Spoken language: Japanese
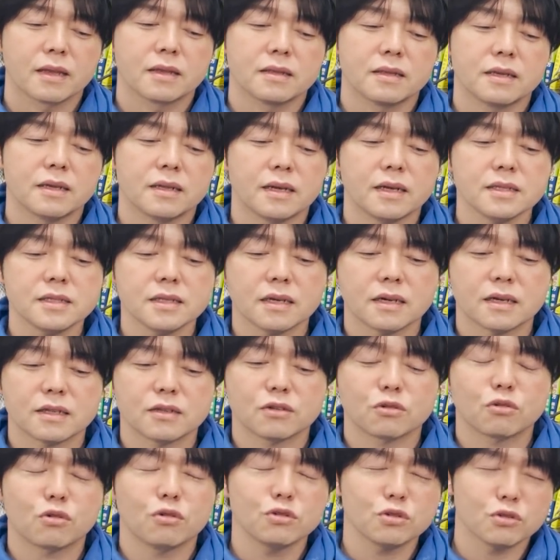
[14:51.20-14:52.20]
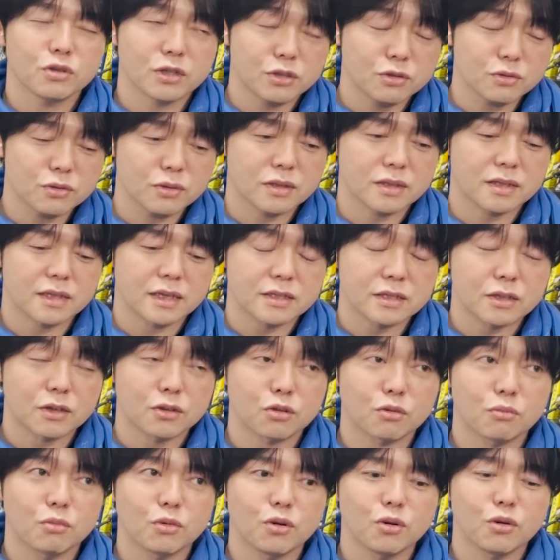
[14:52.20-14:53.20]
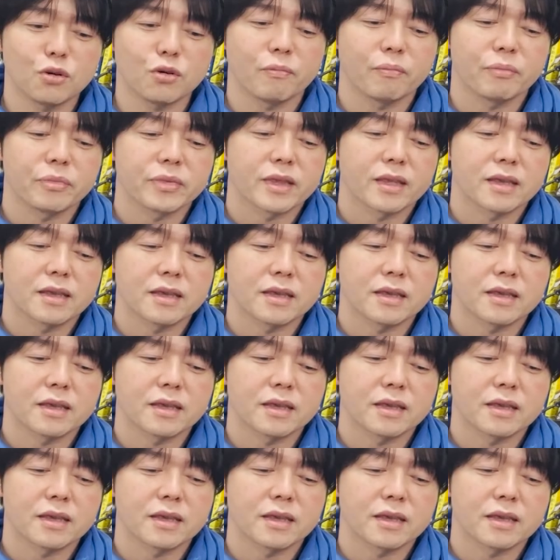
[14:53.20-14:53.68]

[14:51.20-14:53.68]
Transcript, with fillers: で、なぜかというと、こういう人いるんですけども、